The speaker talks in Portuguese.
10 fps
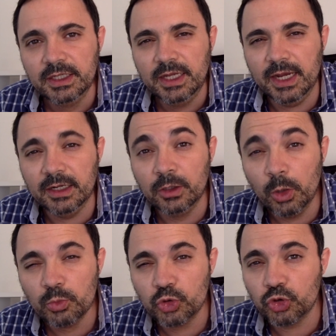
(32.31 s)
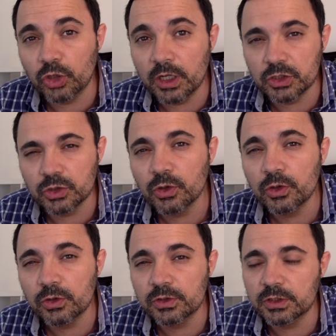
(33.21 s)
era não mostrar as
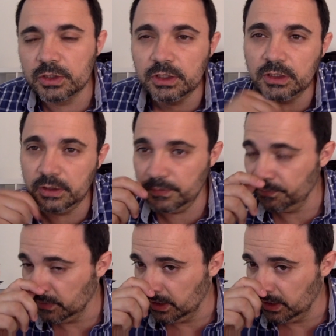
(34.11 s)
coisas e uh,